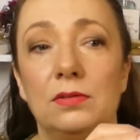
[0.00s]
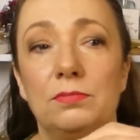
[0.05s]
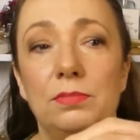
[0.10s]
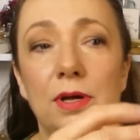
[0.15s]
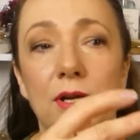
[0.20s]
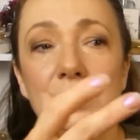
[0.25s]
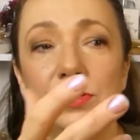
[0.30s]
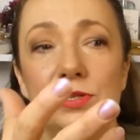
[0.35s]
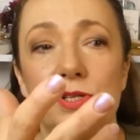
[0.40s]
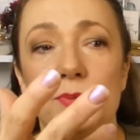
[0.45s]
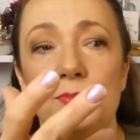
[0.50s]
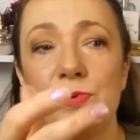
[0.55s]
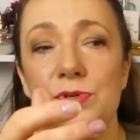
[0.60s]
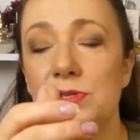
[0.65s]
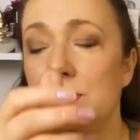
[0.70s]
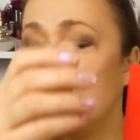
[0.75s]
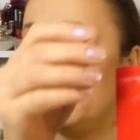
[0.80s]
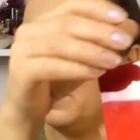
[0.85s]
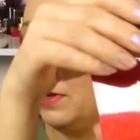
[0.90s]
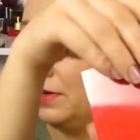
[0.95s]
Bardzo
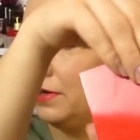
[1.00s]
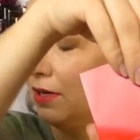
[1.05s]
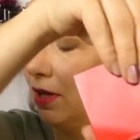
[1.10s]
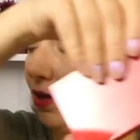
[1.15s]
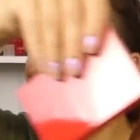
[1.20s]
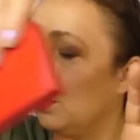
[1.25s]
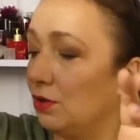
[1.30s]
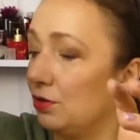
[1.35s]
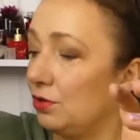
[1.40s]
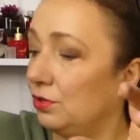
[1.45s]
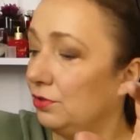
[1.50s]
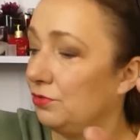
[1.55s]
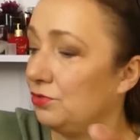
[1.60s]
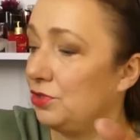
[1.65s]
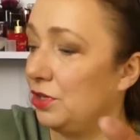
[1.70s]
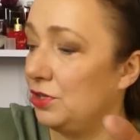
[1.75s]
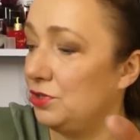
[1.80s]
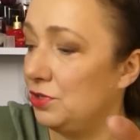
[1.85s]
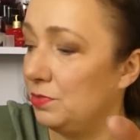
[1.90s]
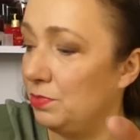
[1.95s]
rozpoznawalny akord,
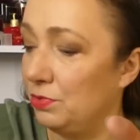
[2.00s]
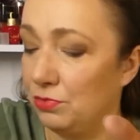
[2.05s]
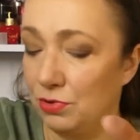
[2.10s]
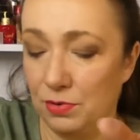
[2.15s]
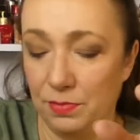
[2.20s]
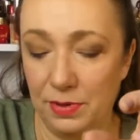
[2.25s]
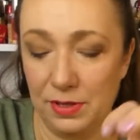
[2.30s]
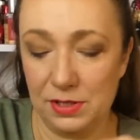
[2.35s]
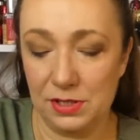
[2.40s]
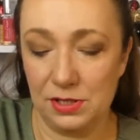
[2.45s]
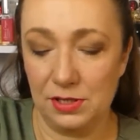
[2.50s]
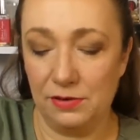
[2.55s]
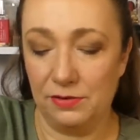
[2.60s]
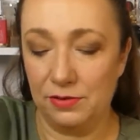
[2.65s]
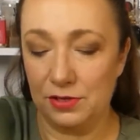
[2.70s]
wszędzie był obecny